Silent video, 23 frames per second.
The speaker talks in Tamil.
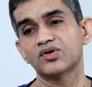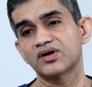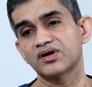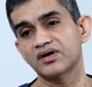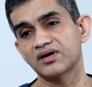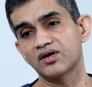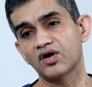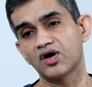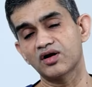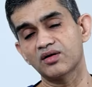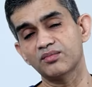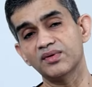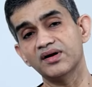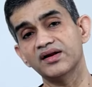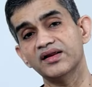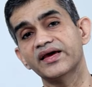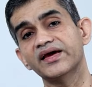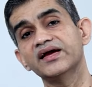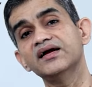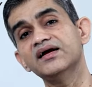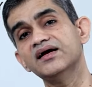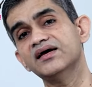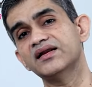ஒரு நார்மல்
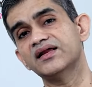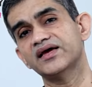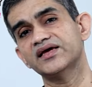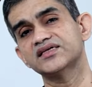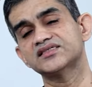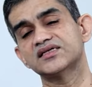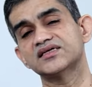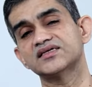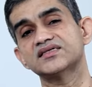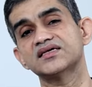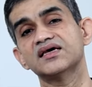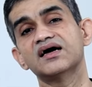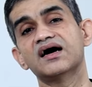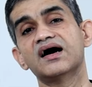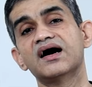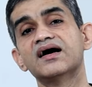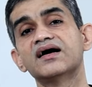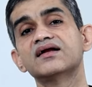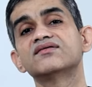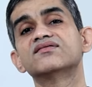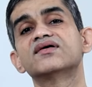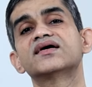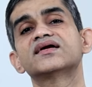எங்கர் ஏஜில் சே
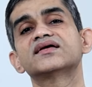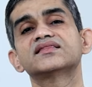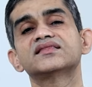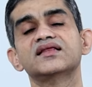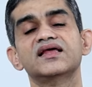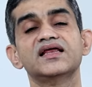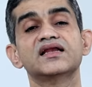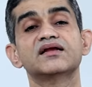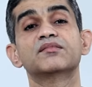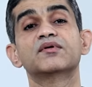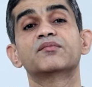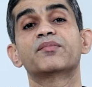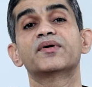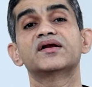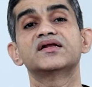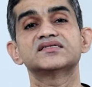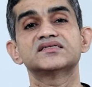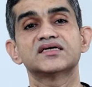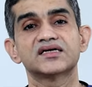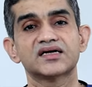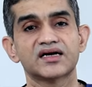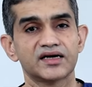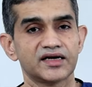ஆறு வாரத்திலே நம்ம
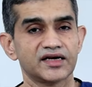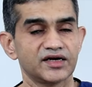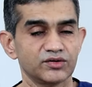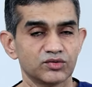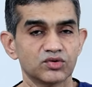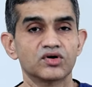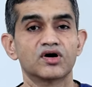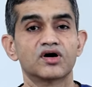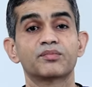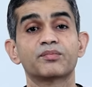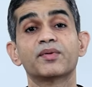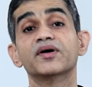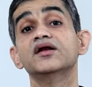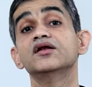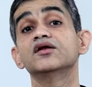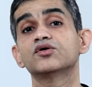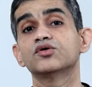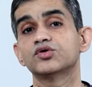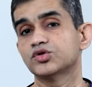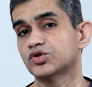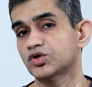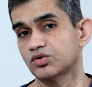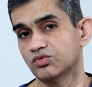பல் செட் கட்டிடுவோம் ஒரு
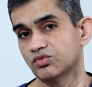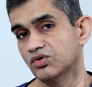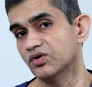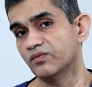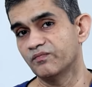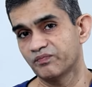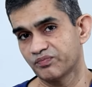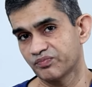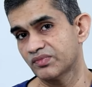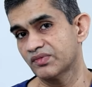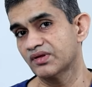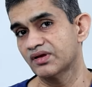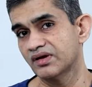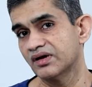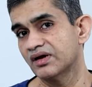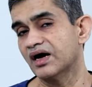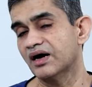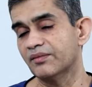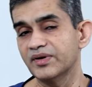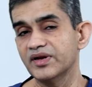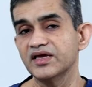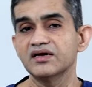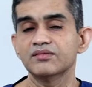பல் கொடுத்துருவோம்
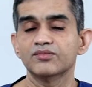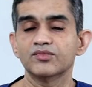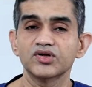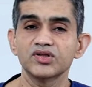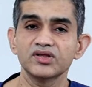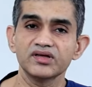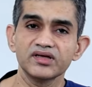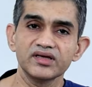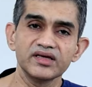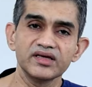அப்படிங்கும்போது